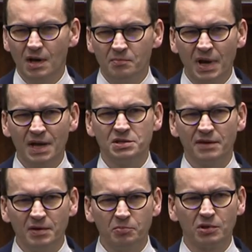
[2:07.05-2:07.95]

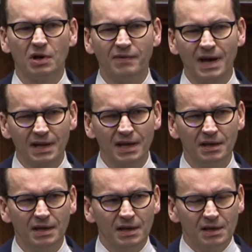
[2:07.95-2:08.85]
będzie wybudowany
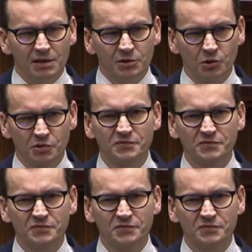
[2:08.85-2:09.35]
już